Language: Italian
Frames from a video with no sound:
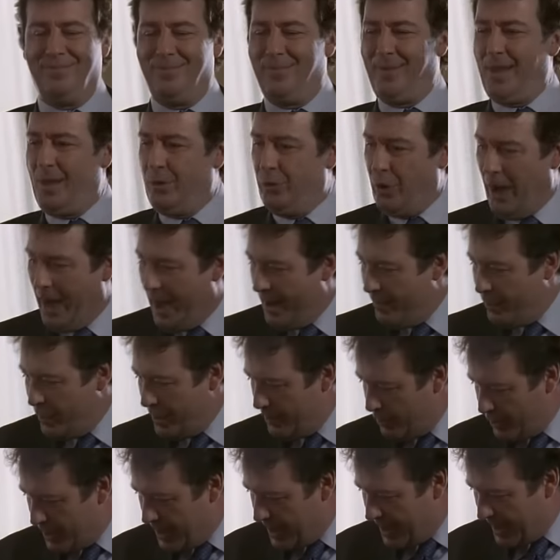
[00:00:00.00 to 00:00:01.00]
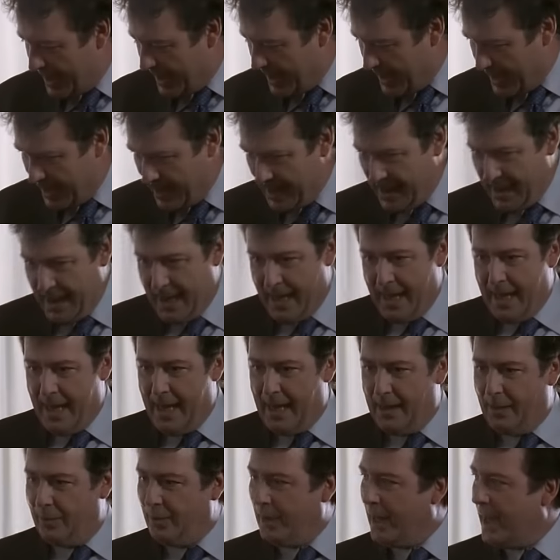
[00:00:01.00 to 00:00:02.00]
Cioè, volevo dire,
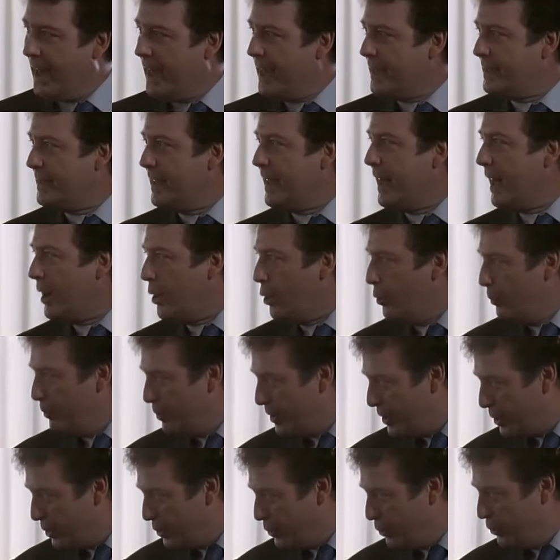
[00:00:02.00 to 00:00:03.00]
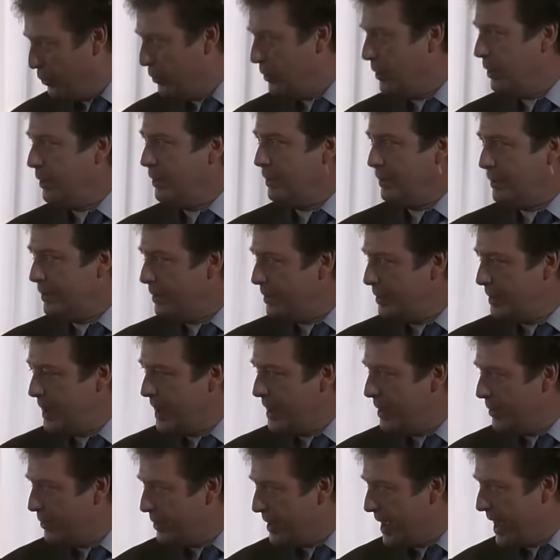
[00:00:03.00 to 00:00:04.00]
allora sarà compito tuo
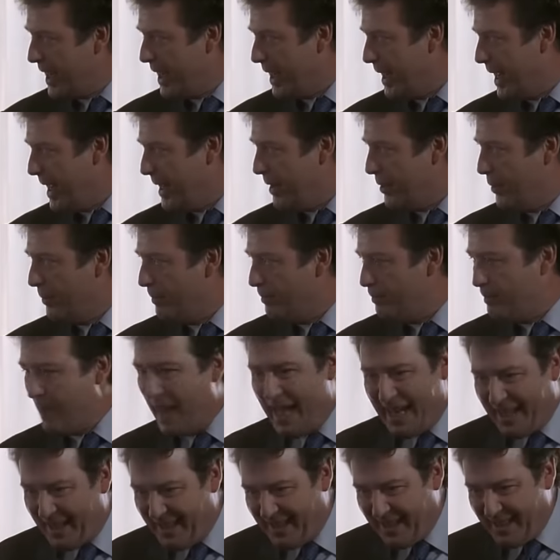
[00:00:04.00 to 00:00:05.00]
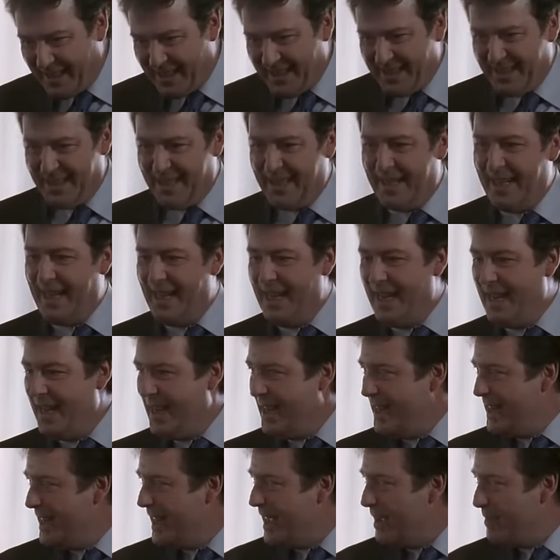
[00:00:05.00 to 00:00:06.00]
aiutarla a non perdersi
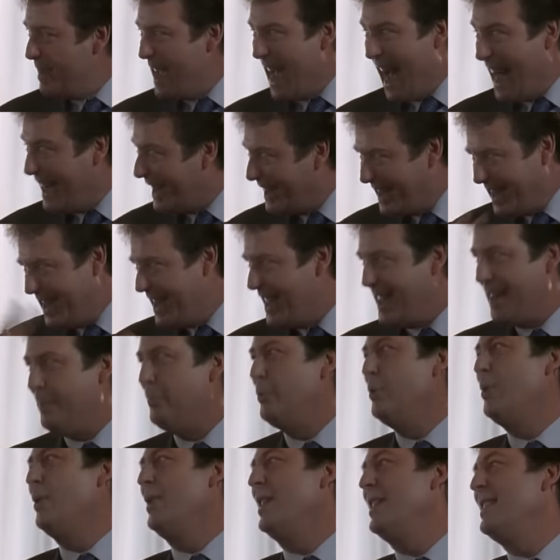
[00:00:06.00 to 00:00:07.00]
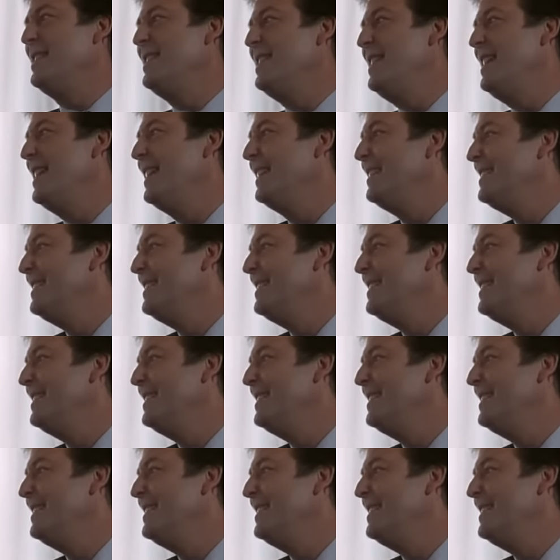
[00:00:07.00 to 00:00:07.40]
nei meandri della burocrazia.